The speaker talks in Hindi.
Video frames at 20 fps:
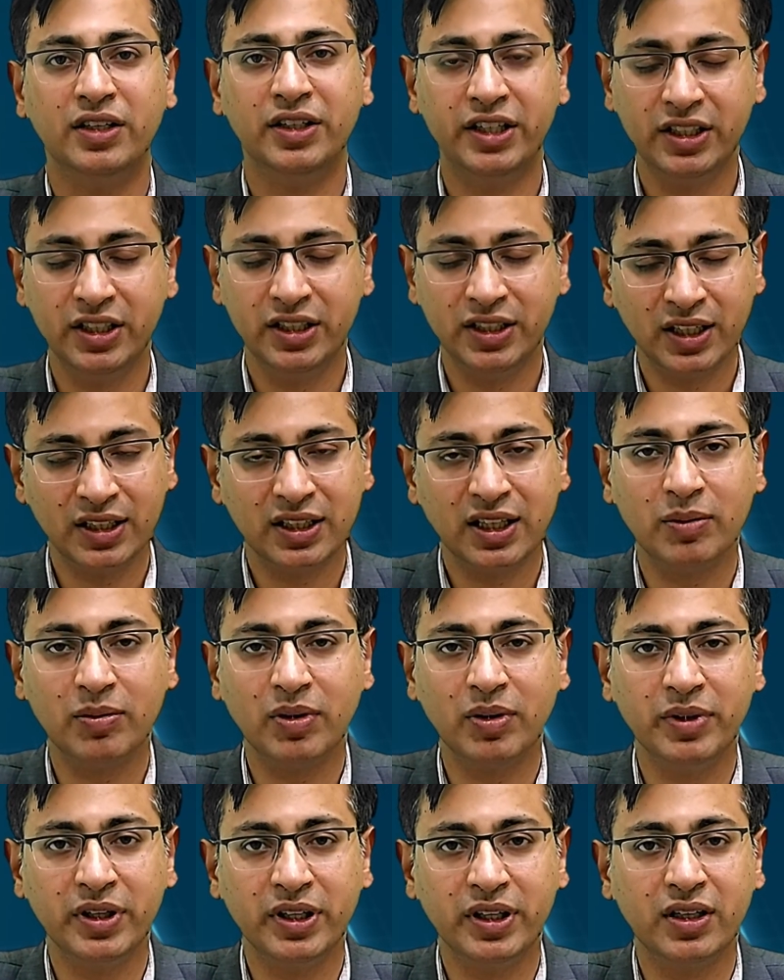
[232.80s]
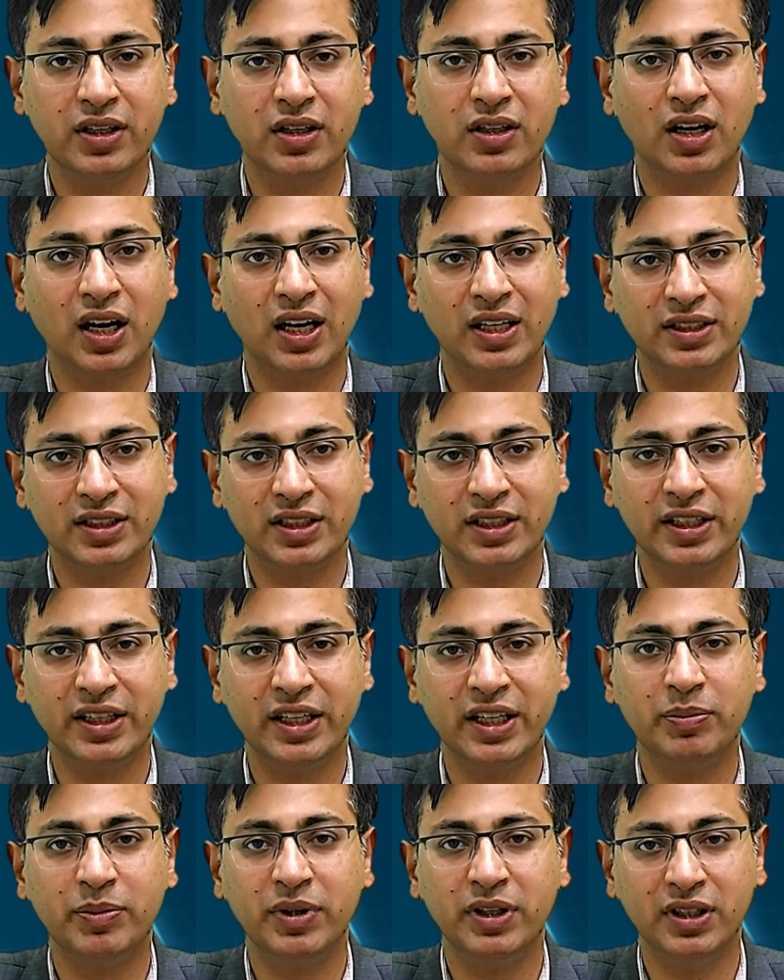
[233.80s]
डिजिटल थर्मामीटर आज की
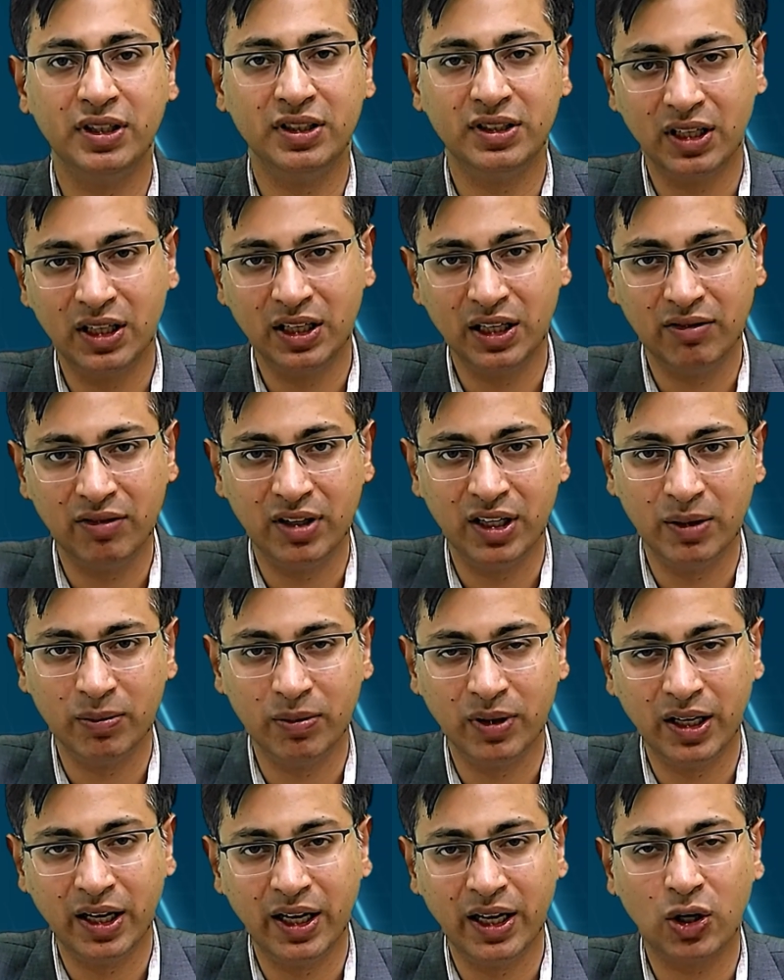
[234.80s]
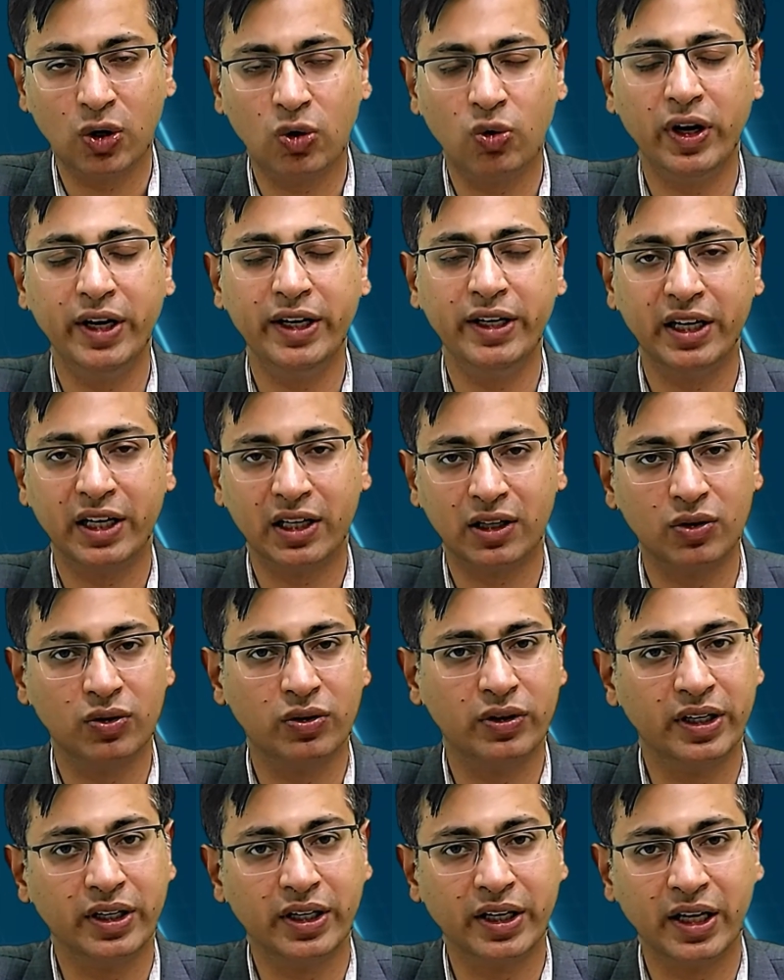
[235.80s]
डेट में इजीली अवेलेबल है क्वाइट
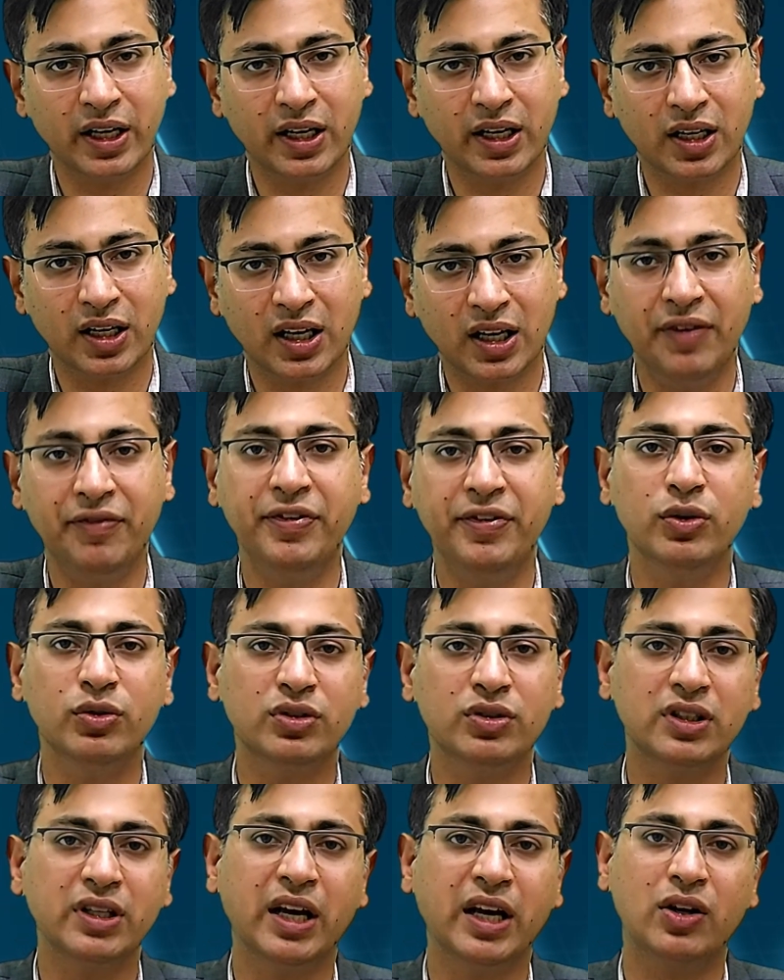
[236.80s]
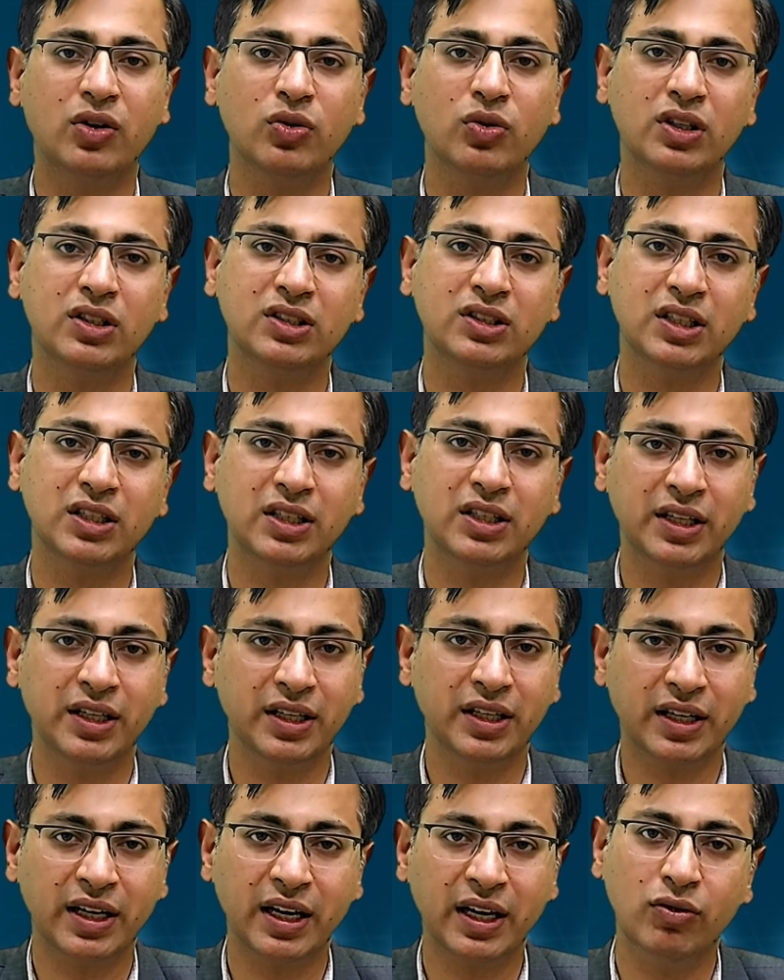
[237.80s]
एक्यूरेट है काफ़ी उसकी एक्यूरेसी
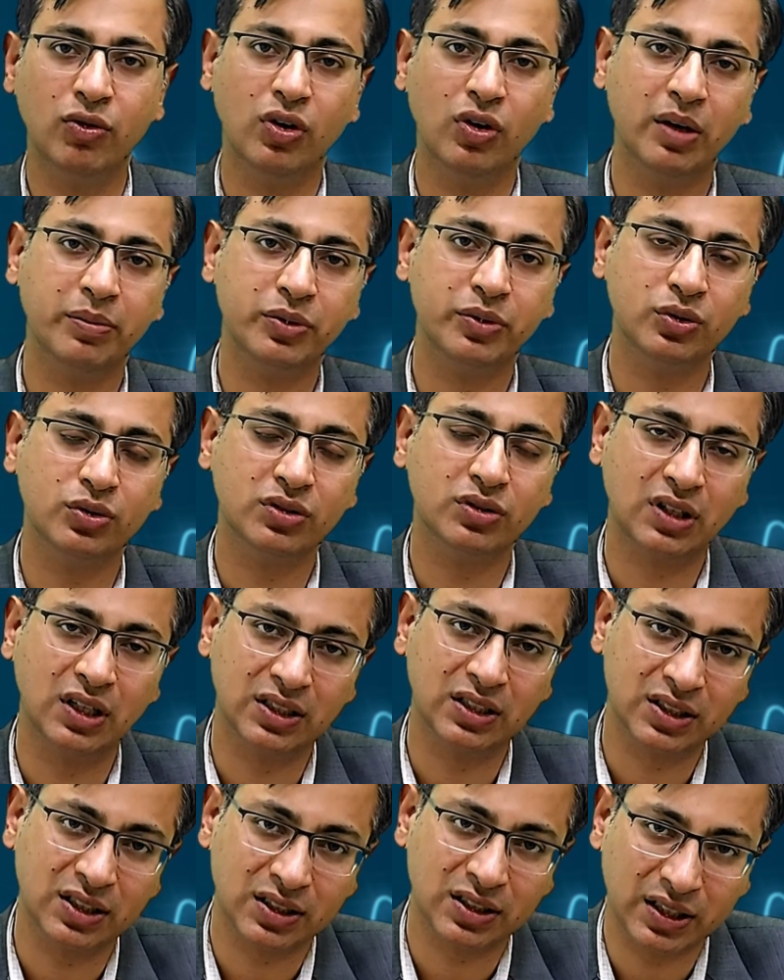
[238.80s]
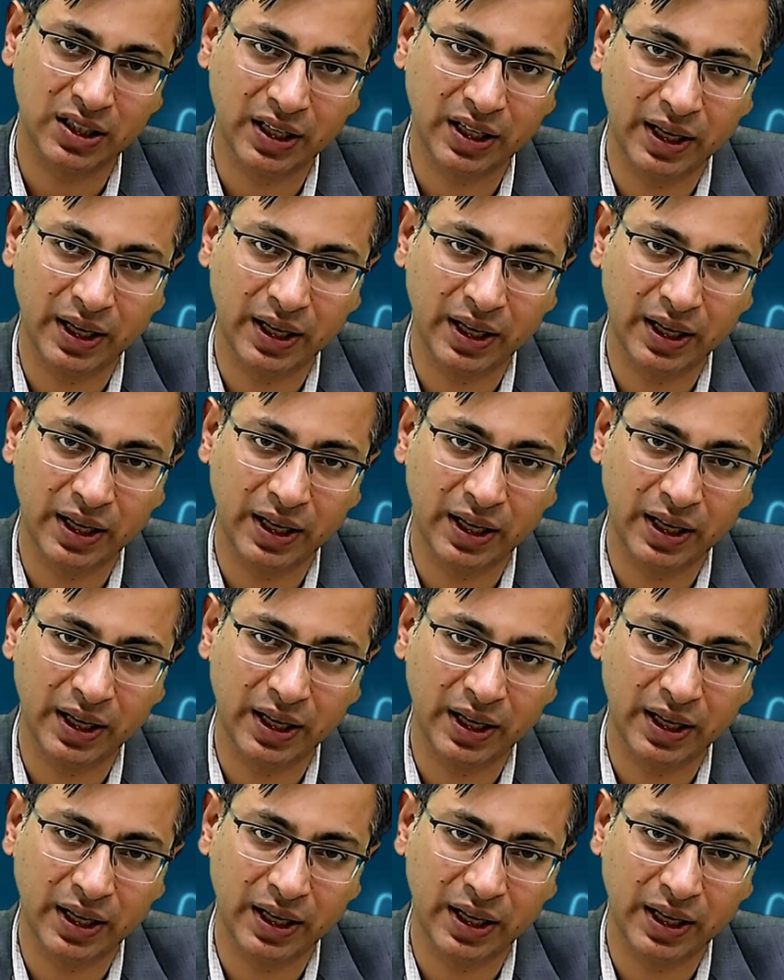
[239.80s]
ठीक है वो आप यूज़ कर सकते